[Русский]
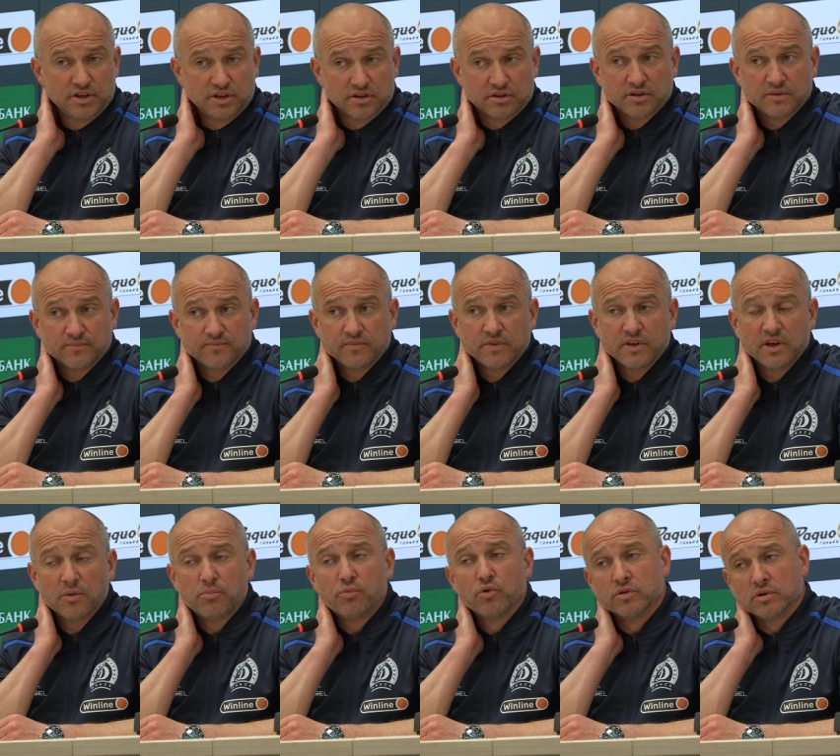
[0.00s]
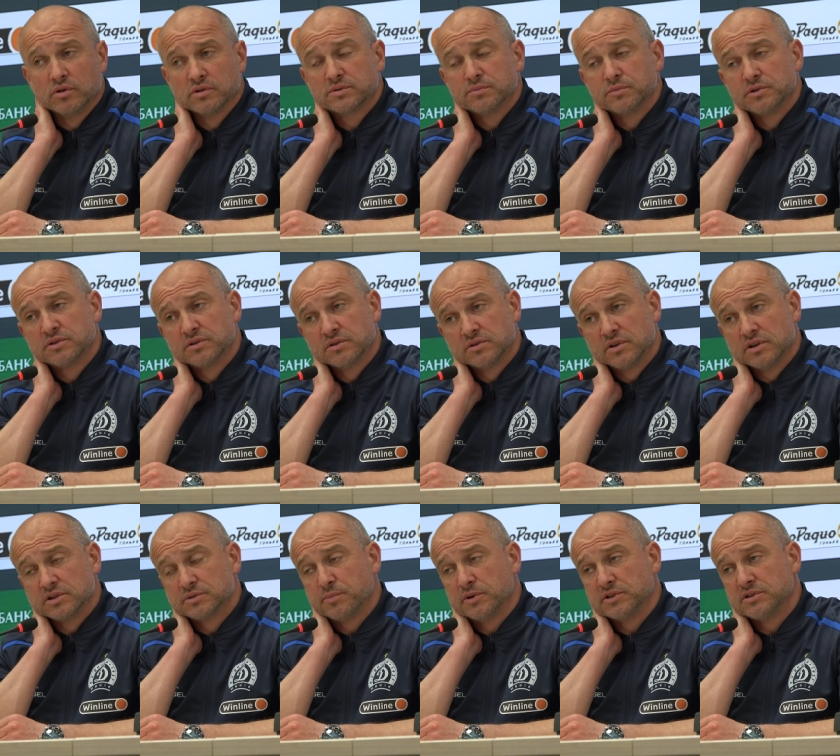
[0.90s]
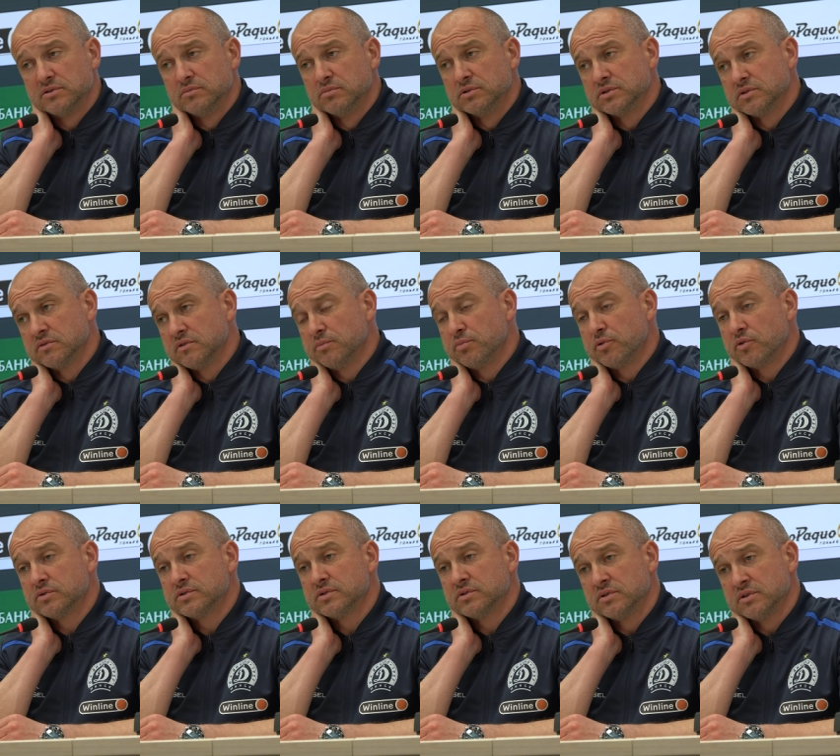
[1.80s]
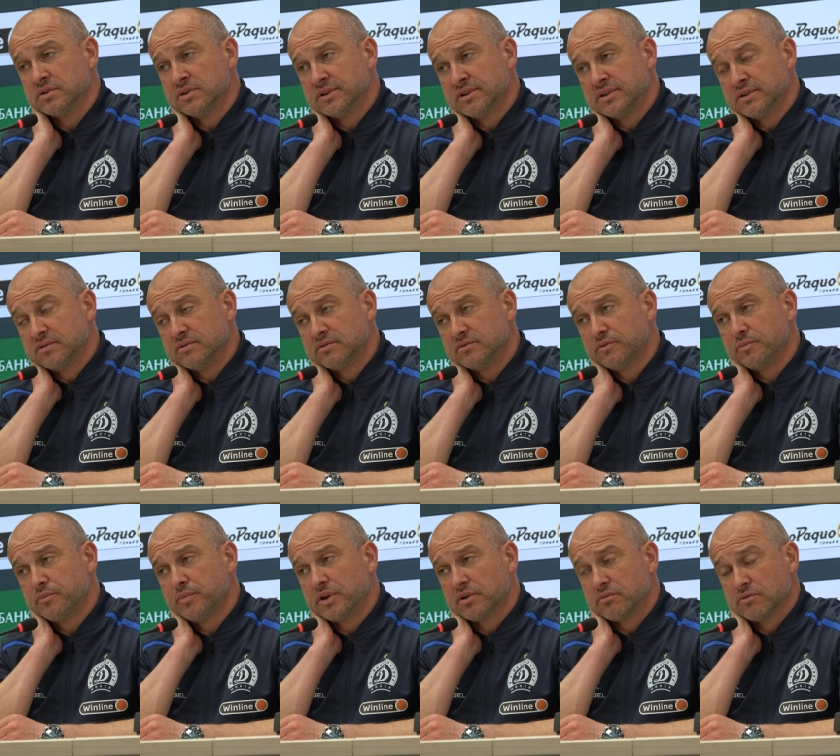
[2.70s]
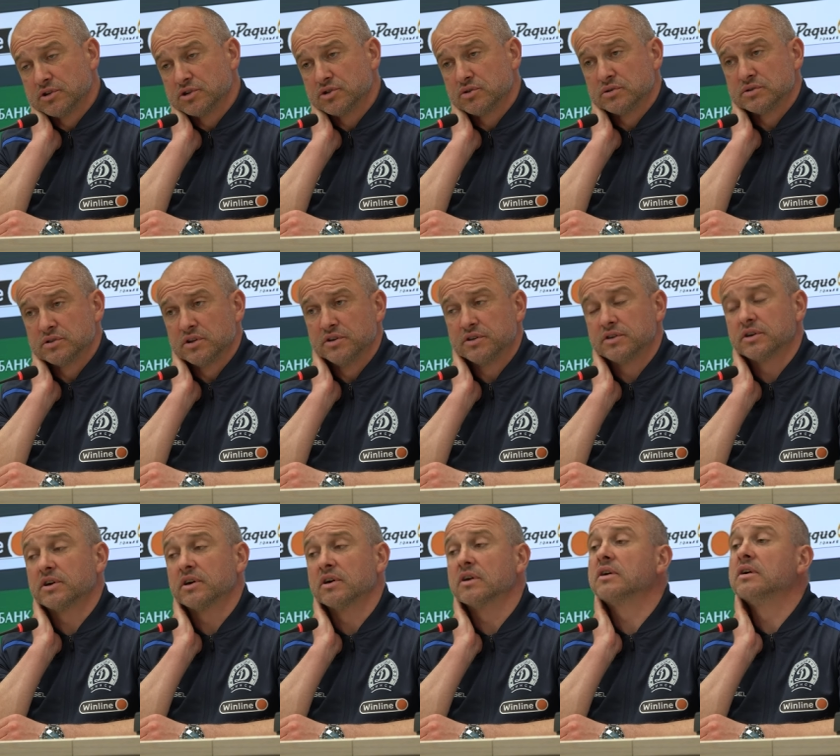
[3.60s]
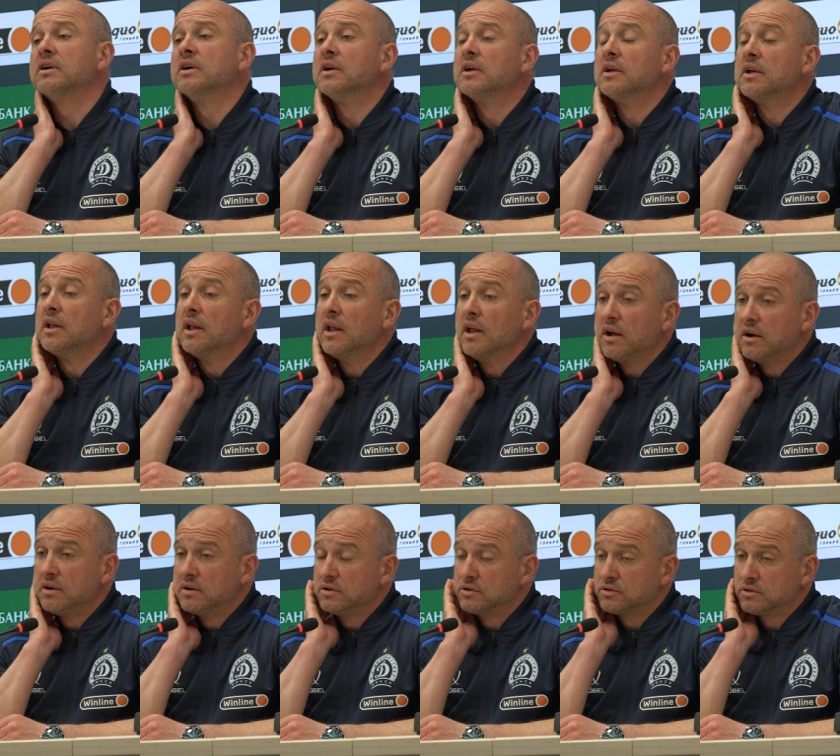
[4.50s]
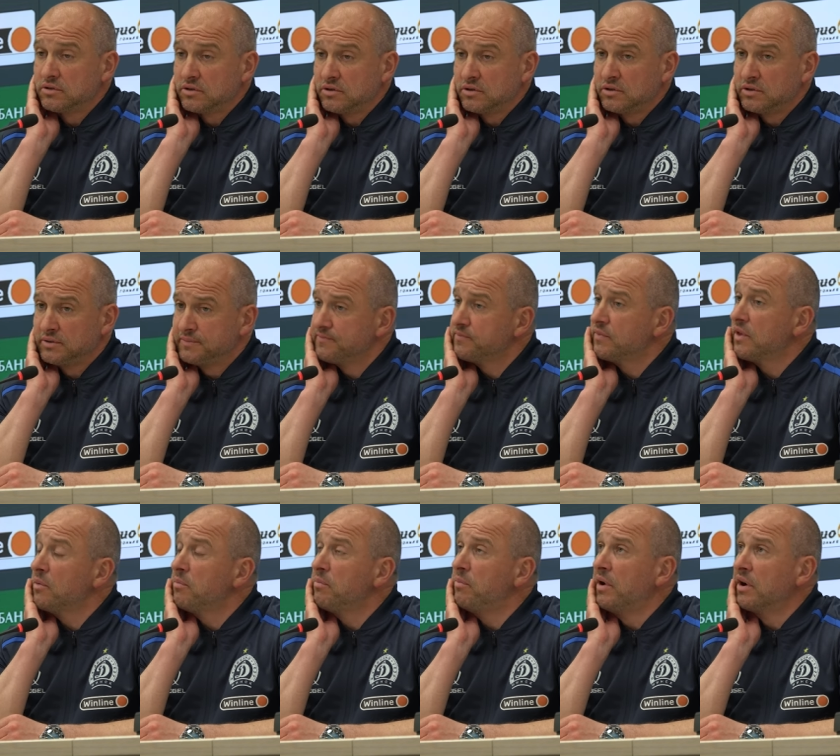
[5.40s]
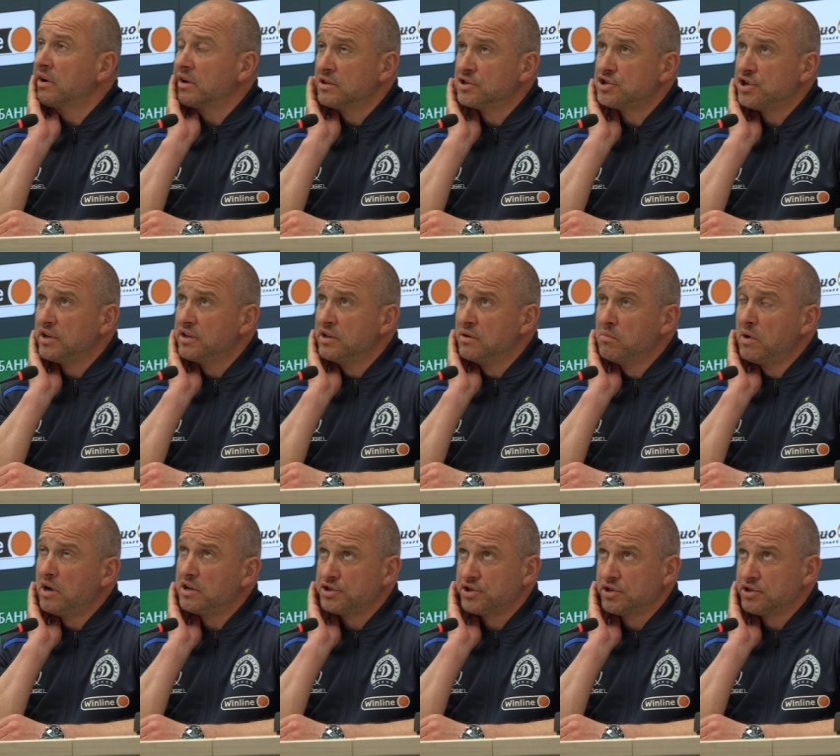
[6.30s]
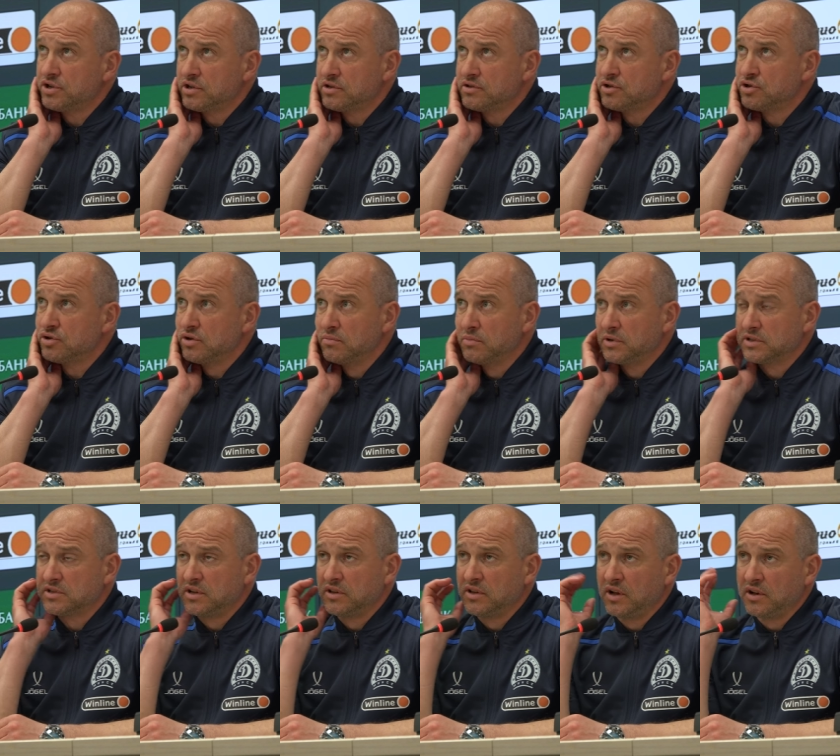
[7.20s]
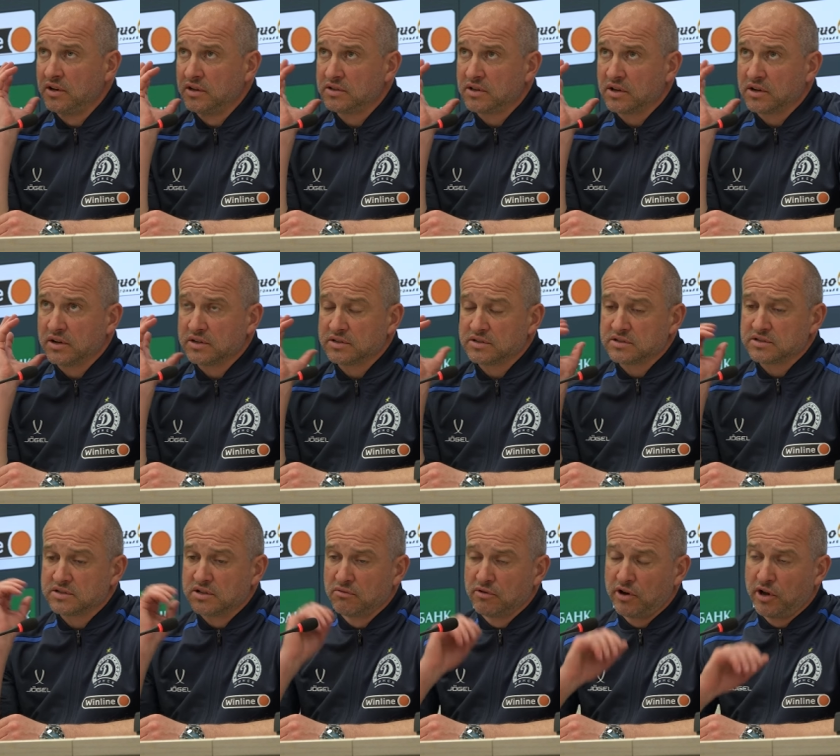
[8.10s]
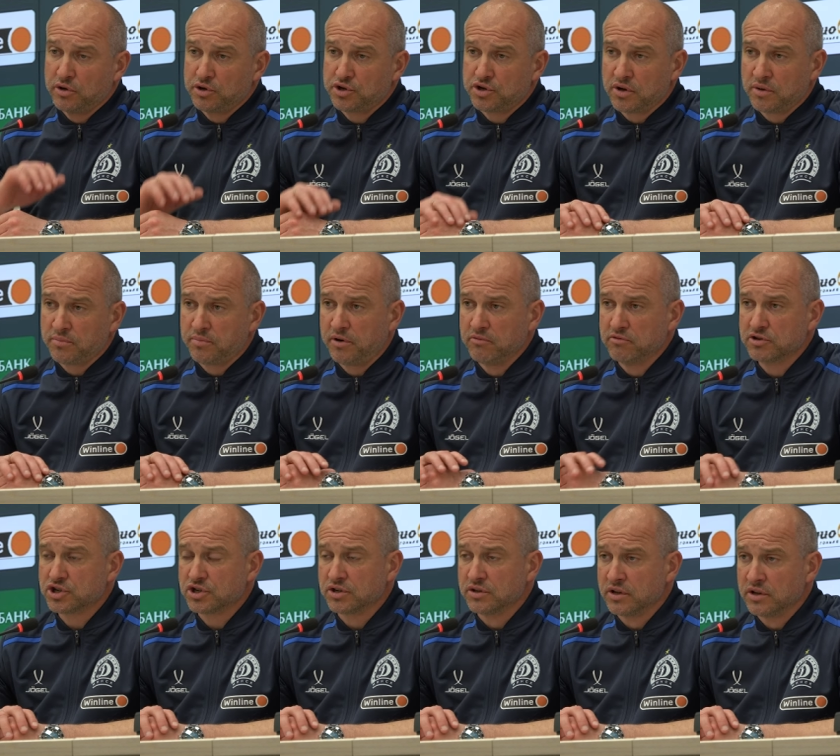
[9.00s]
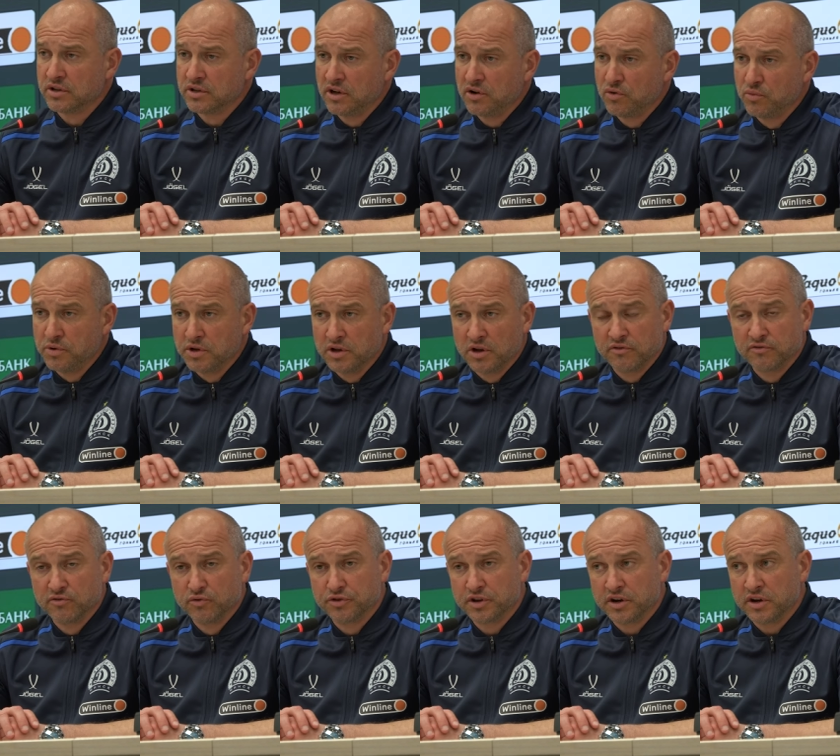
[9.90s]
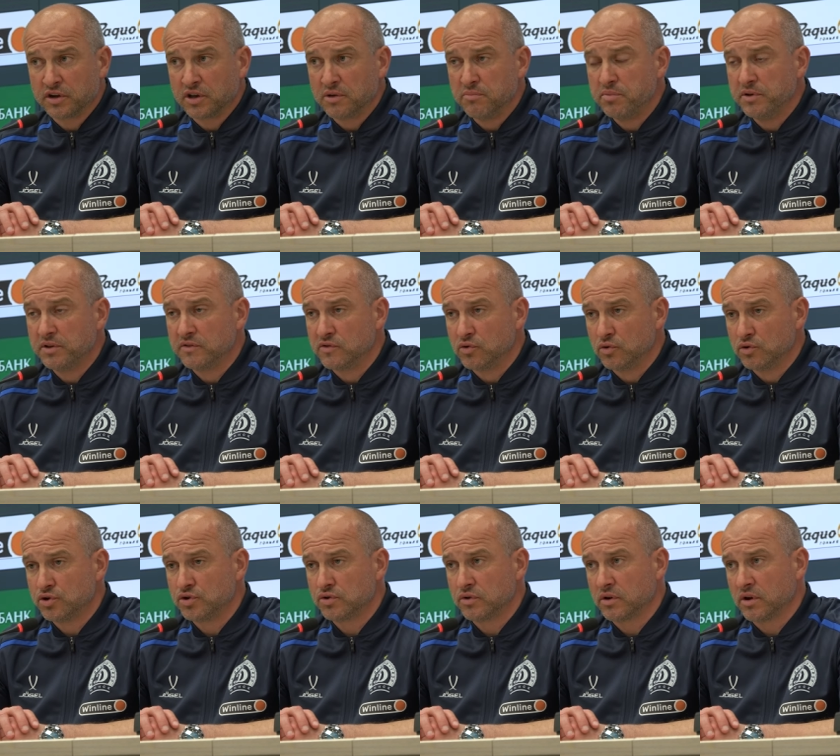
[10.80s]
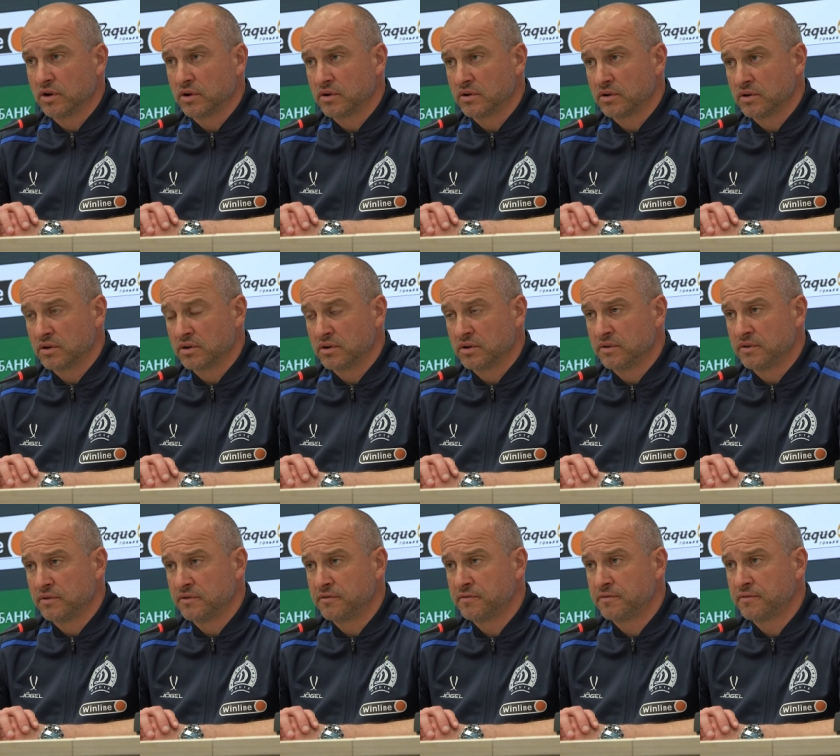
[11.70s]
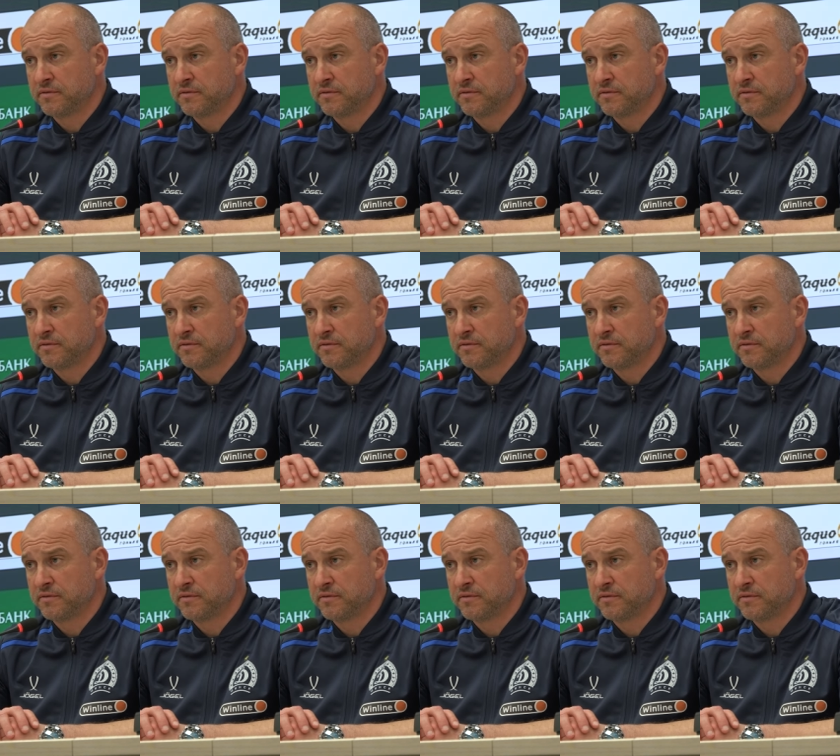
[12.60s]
нет. Я понял смысл, да, спасибо за вопрос. Э, ну, первое, что, знаете, как, вот э, по окончании матча, сейчас еще эмоциональная такая составляющая повышенная, да, у меня внутри кипит все еще как э,